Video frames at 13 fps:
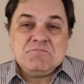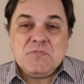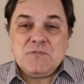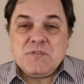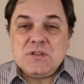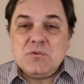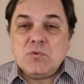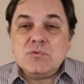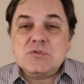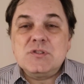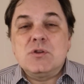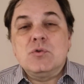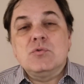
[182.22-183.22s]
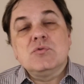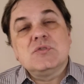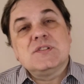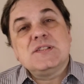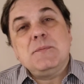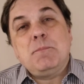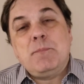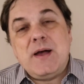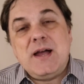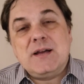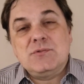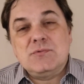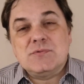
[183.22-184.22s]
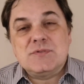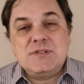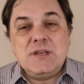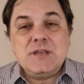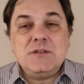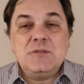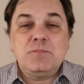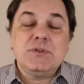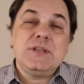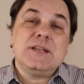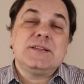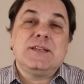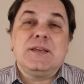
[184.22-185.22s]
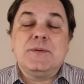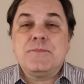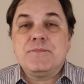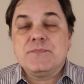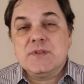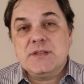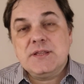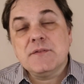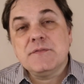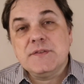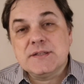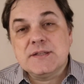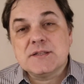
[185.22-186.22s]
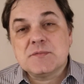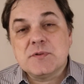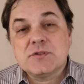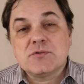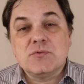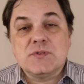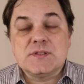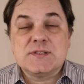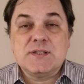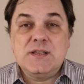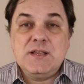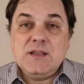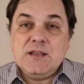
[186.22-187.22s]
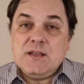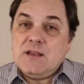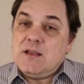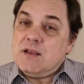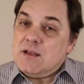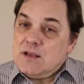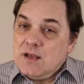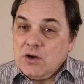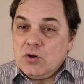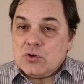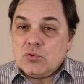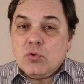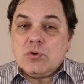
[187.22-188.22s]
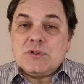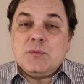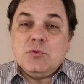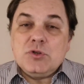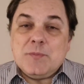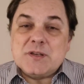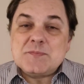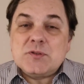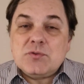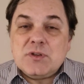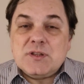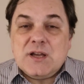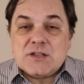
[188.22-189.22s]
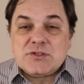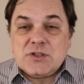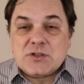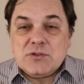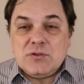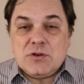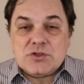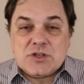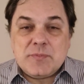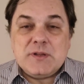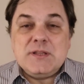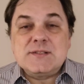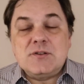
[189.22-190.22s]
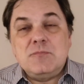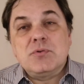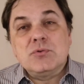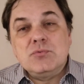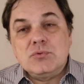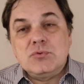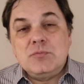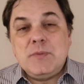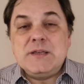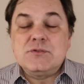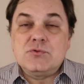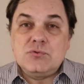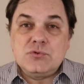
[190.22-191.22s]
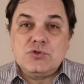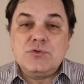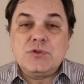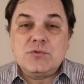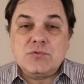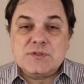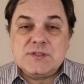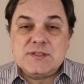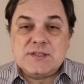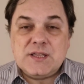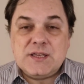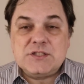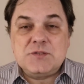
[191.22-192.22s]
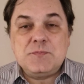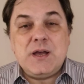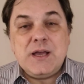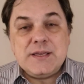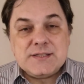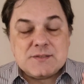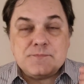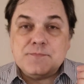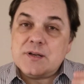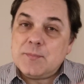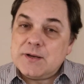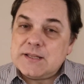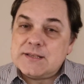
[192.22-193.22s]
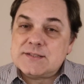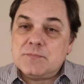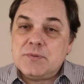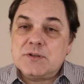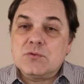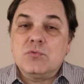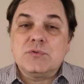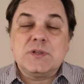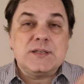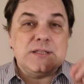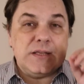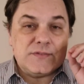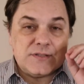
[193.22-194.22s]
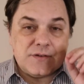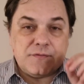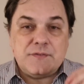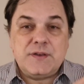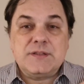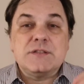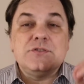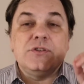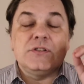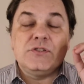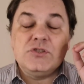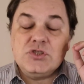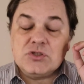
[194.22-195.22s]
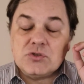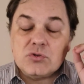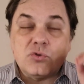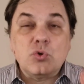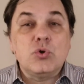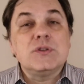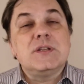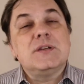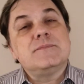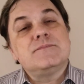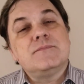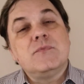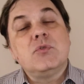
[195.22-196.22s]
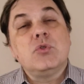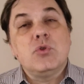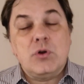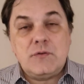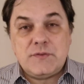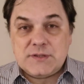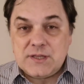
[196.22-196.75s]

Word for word: enfim, não considerou os impactos que aquilo poderia ter na vida das pessoas. Agora, o Google tem muito mais maturidade tecnológica para lançar um produto mais útil e consistente, mas permanece a pergunta que deve ser feita diante de toda nova